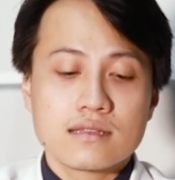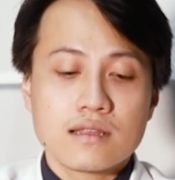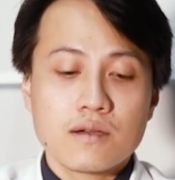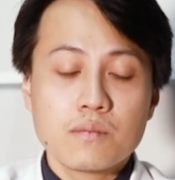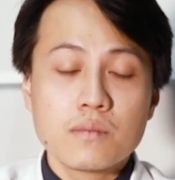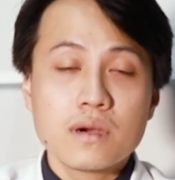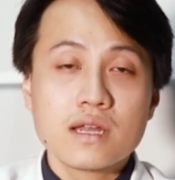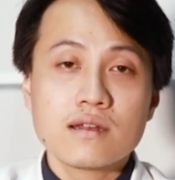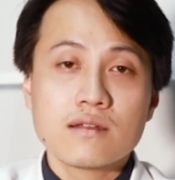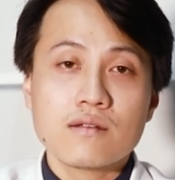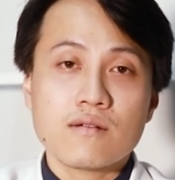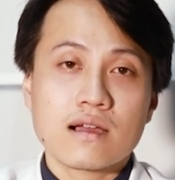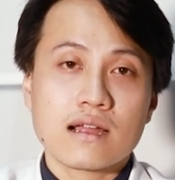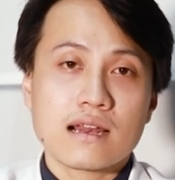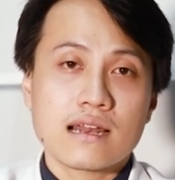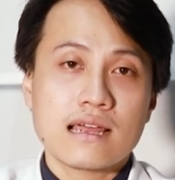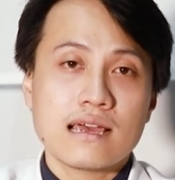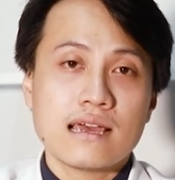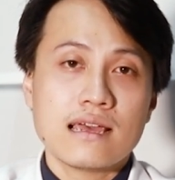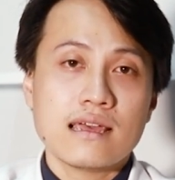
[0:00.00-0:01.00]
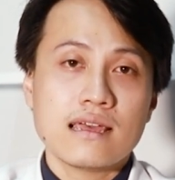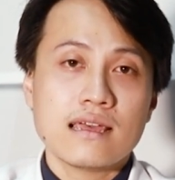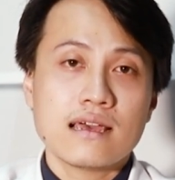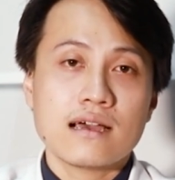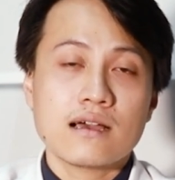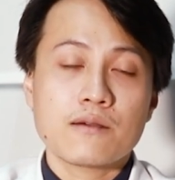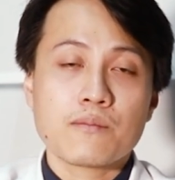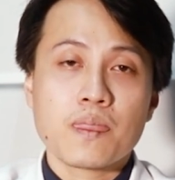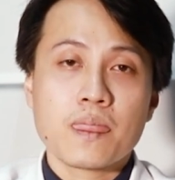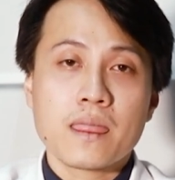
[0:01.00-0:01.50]
thông minh, hoặc
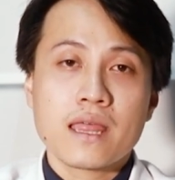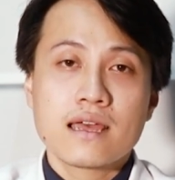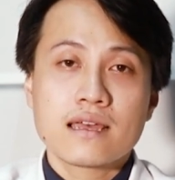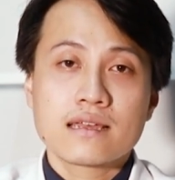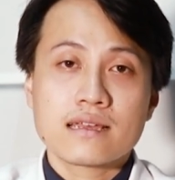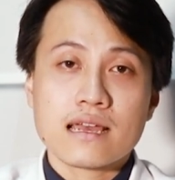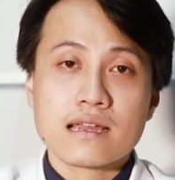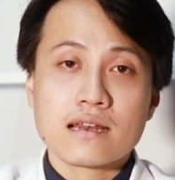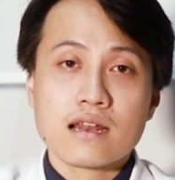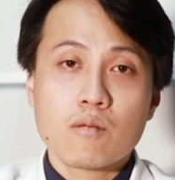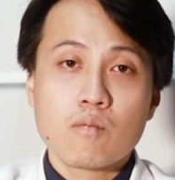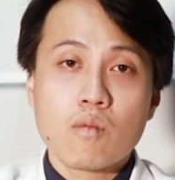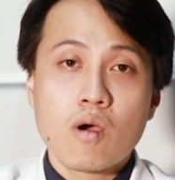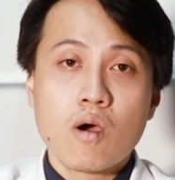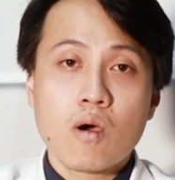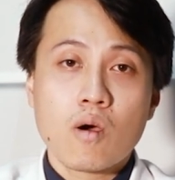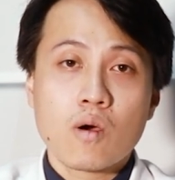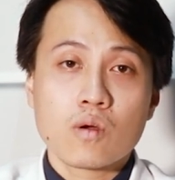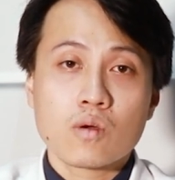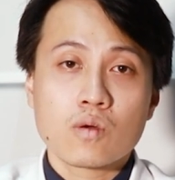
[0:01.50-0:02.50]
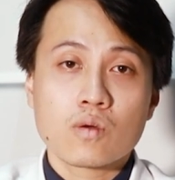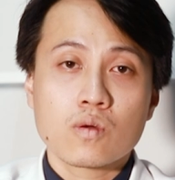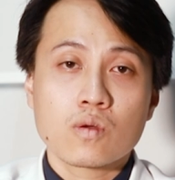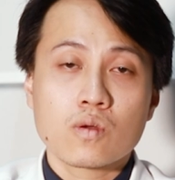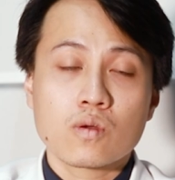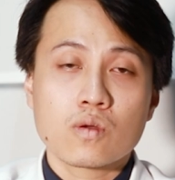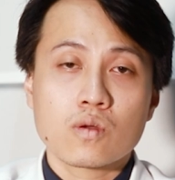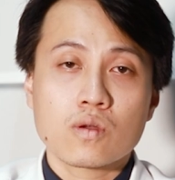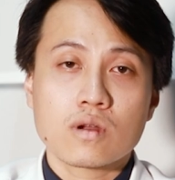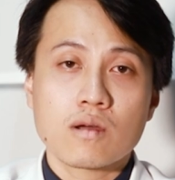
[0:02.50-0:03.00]
là các đồng hồ
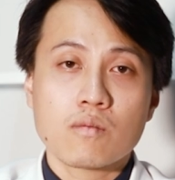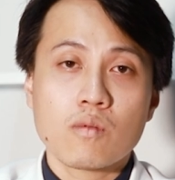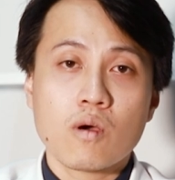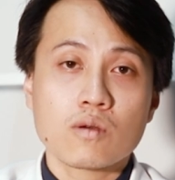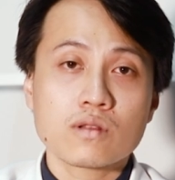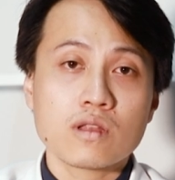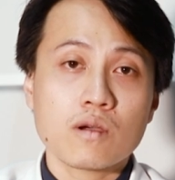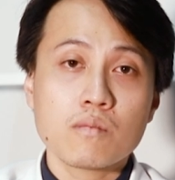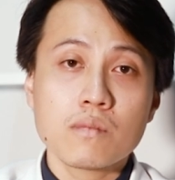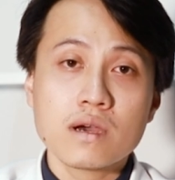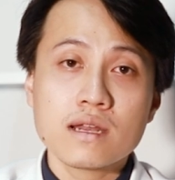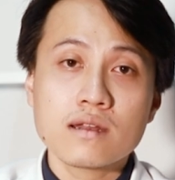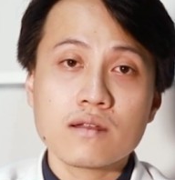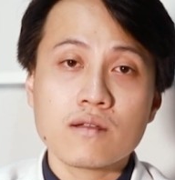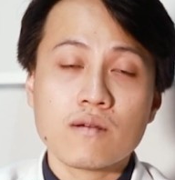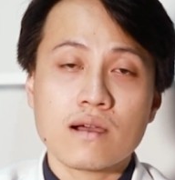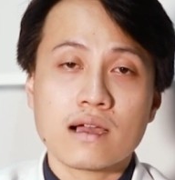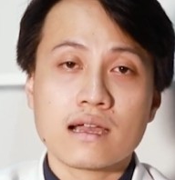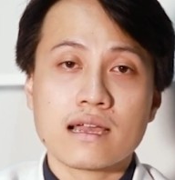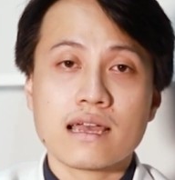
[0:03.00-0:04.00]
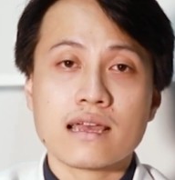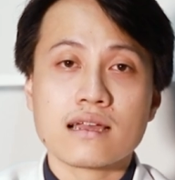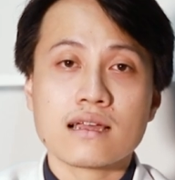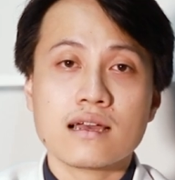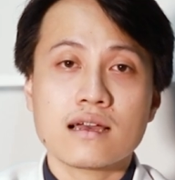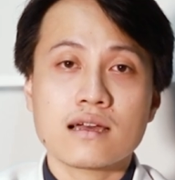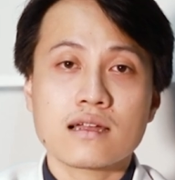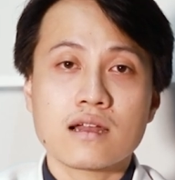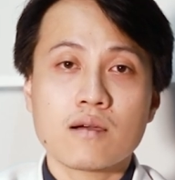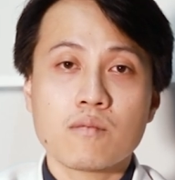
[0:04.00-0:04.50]
thông minh, hoặc các
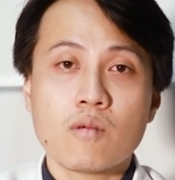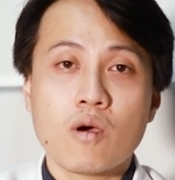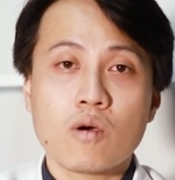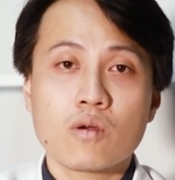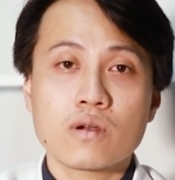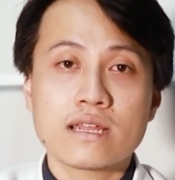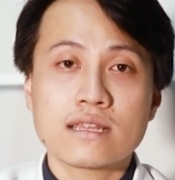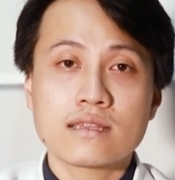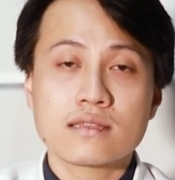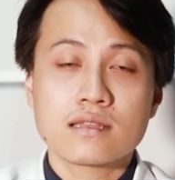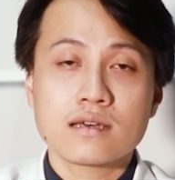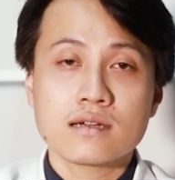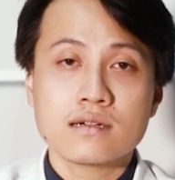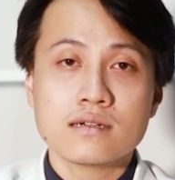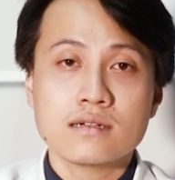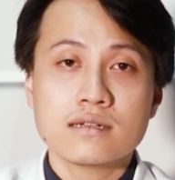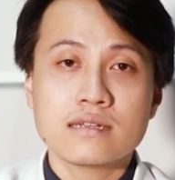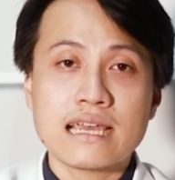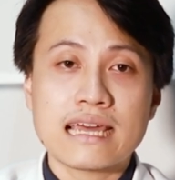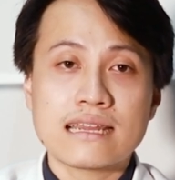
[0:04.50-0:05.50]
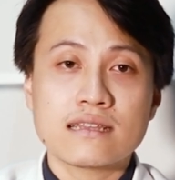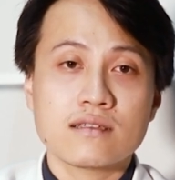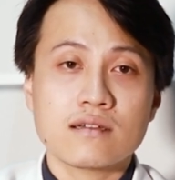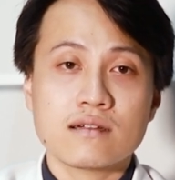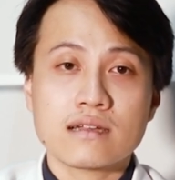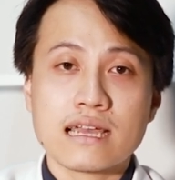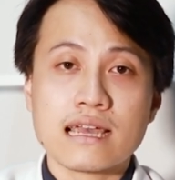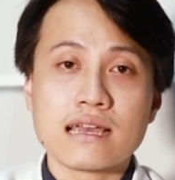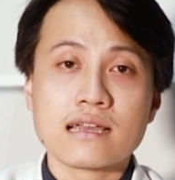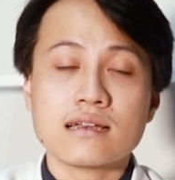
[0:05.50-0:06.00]
đồng hồ điện tử dành
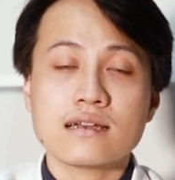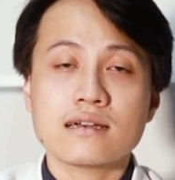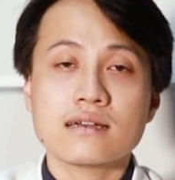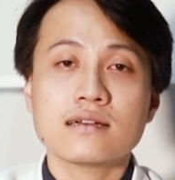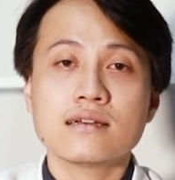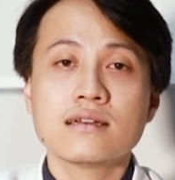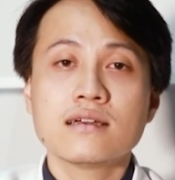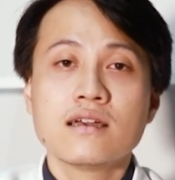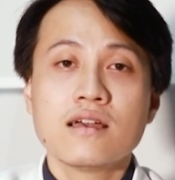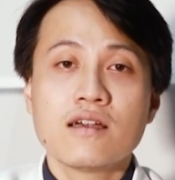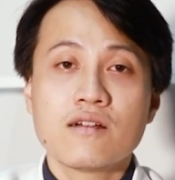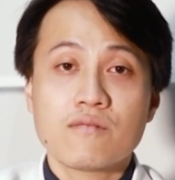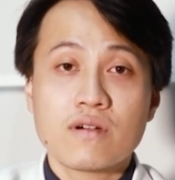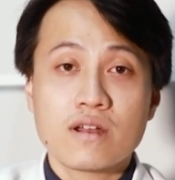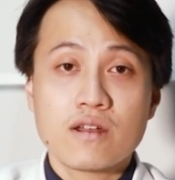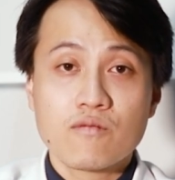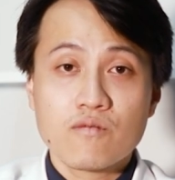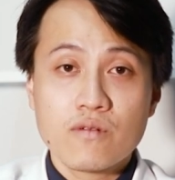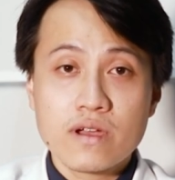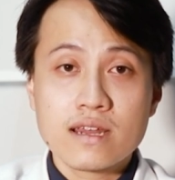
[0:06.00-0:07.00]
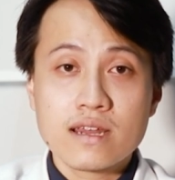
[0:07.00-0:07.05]
cho các vận động